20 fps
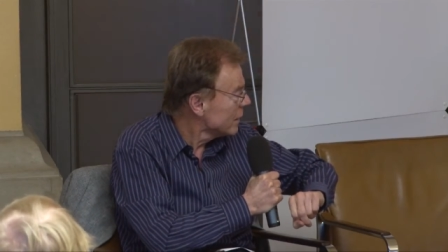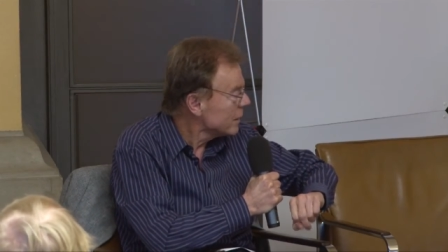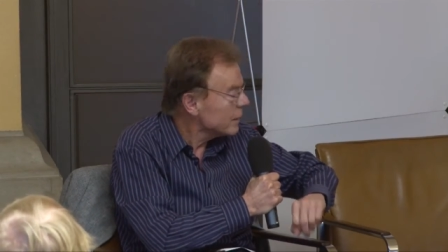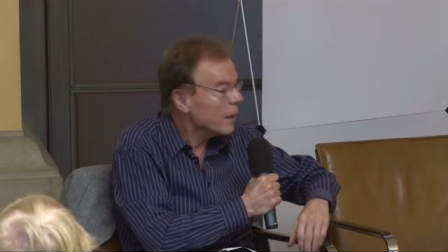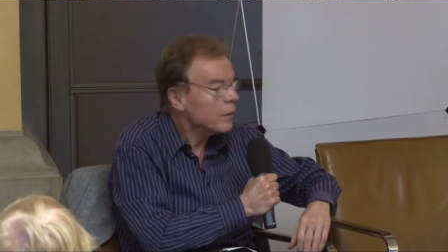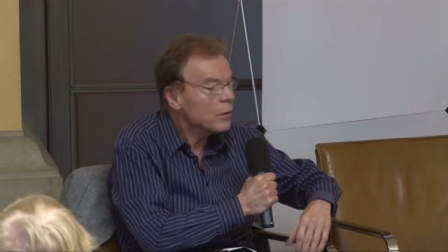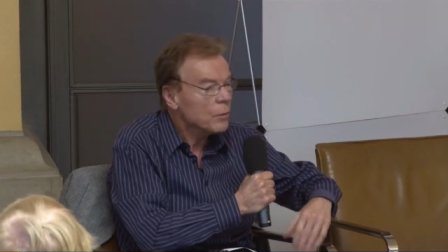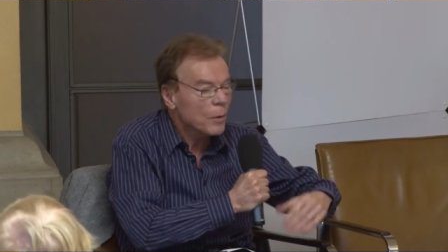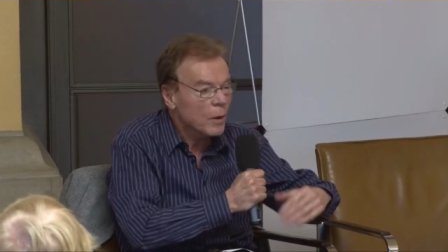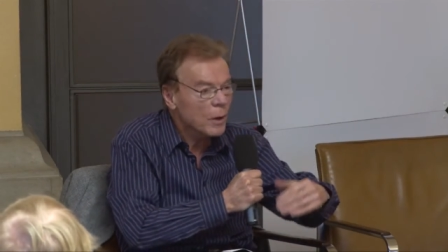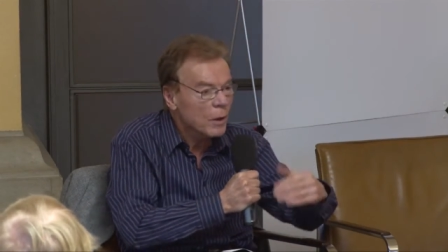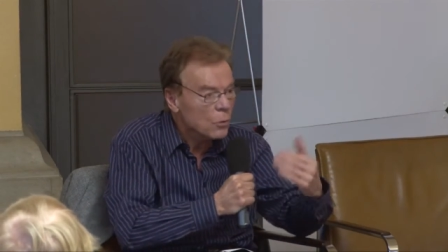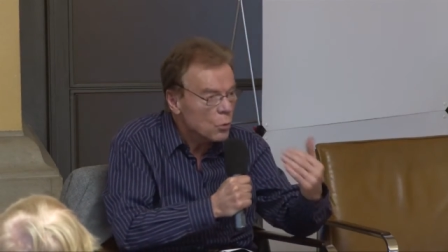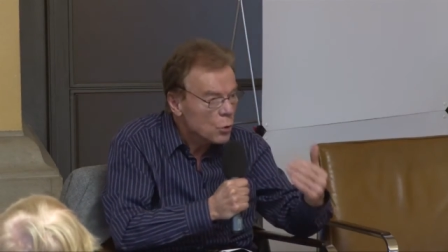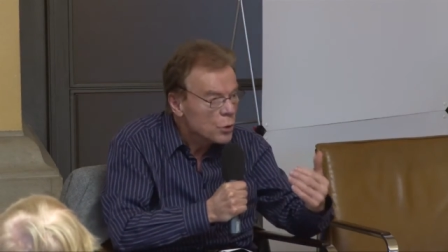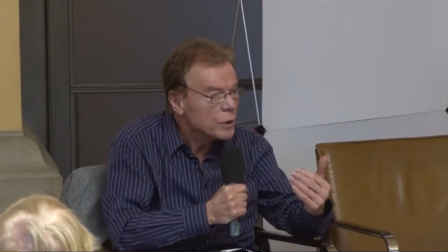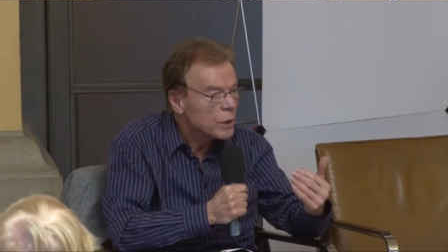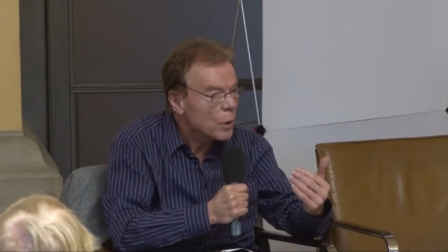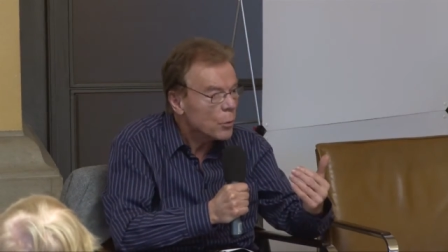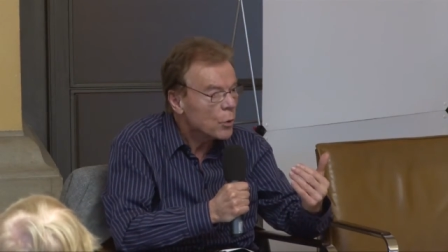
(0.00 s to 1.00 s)
Das war
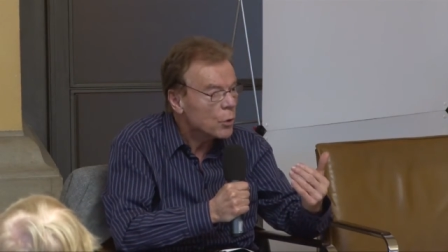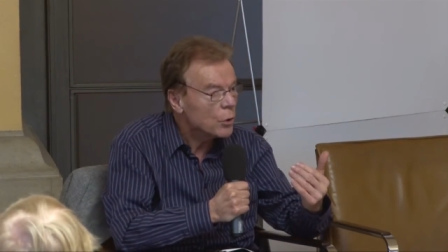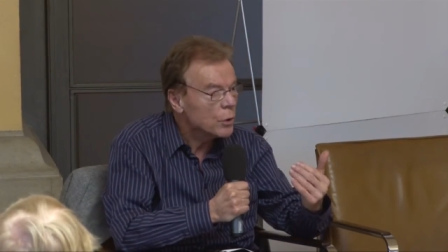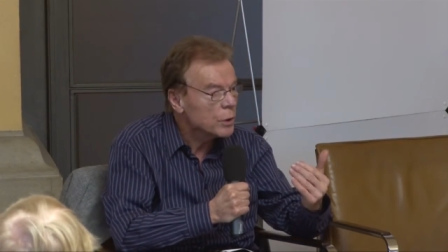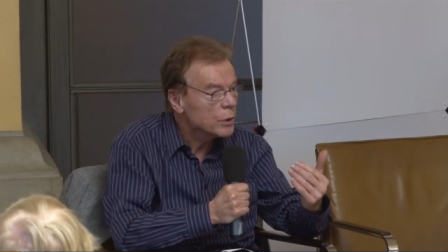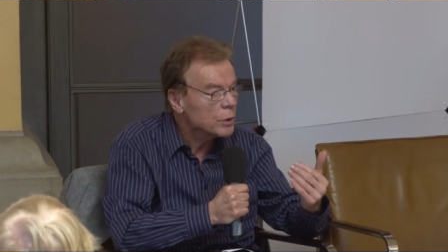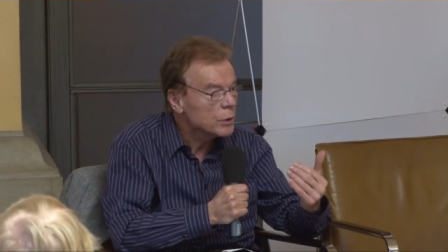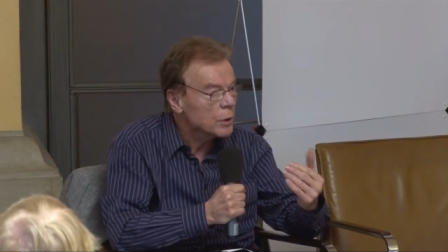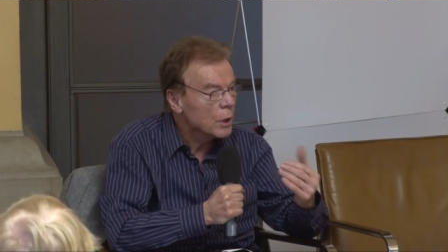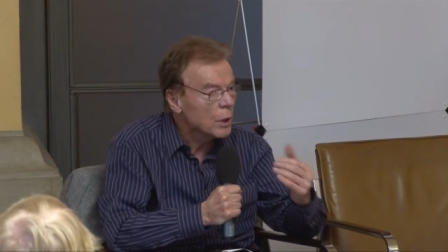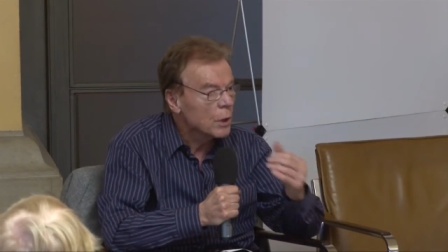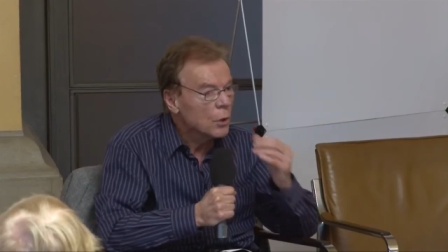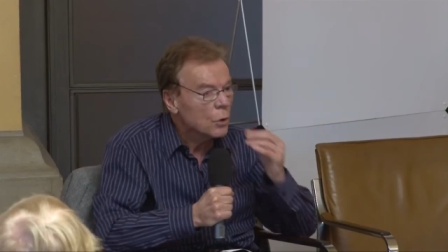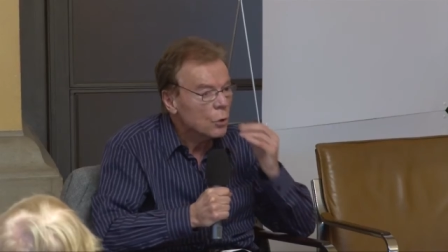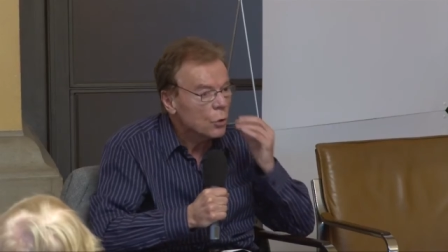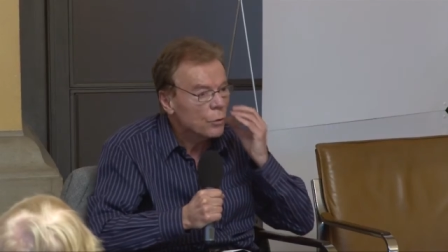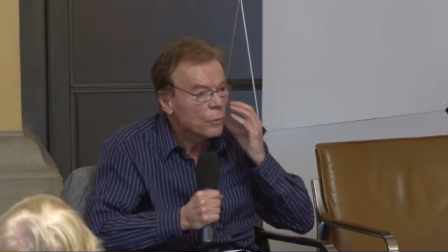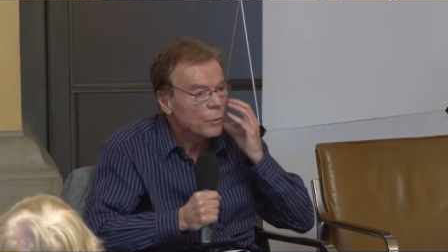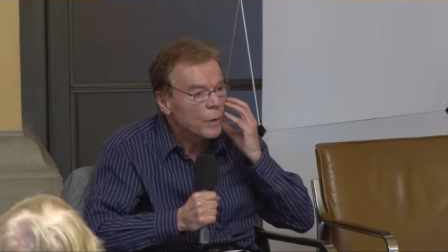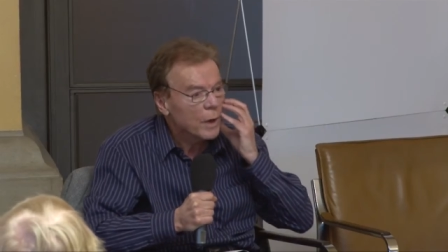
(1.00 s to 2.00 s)
ungewöhnlich
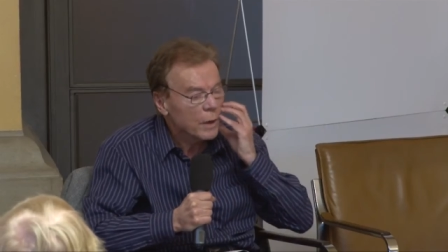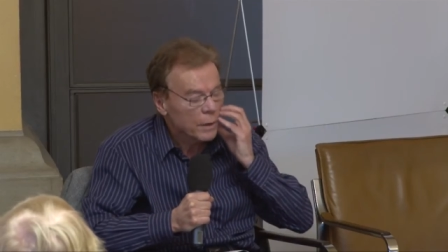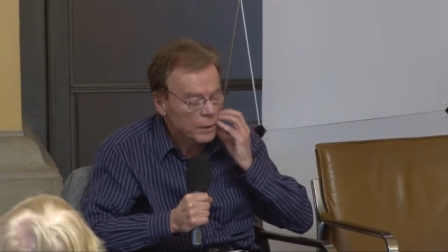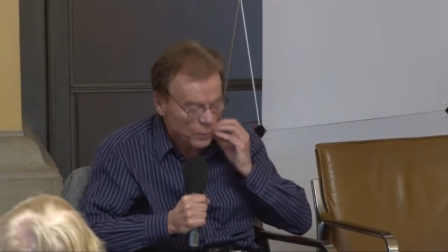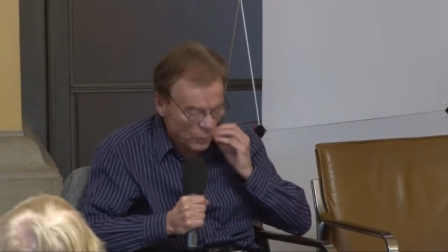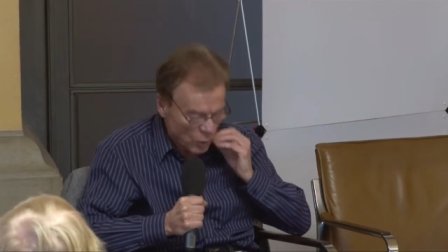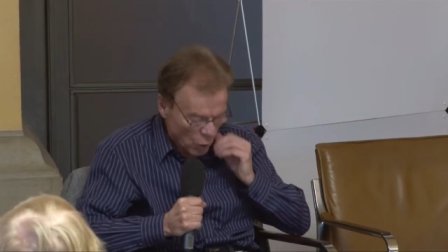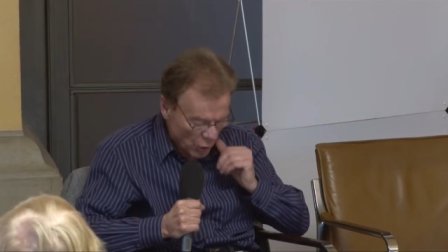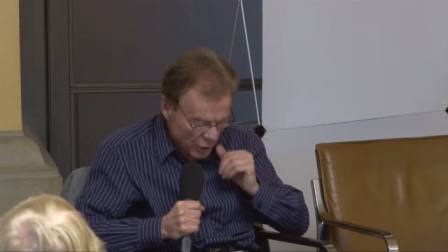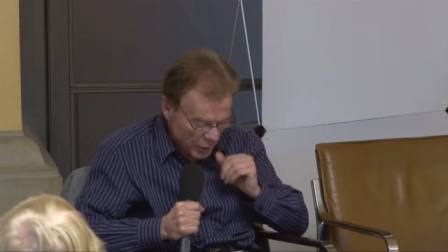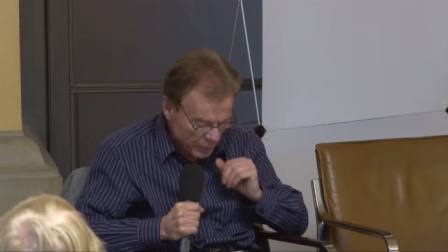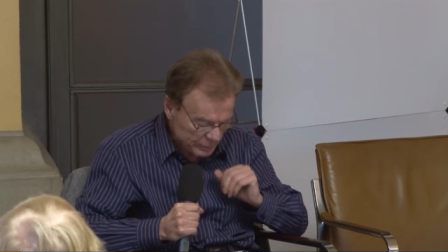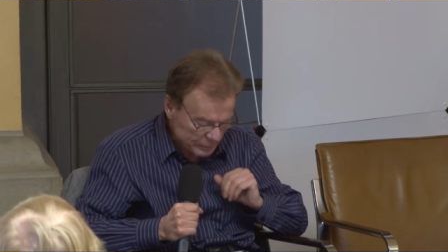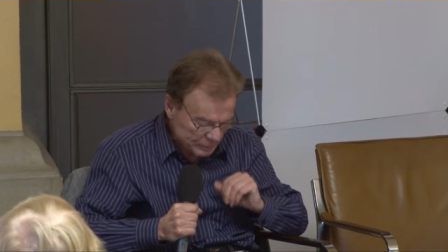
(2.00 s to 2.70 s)
und war neu.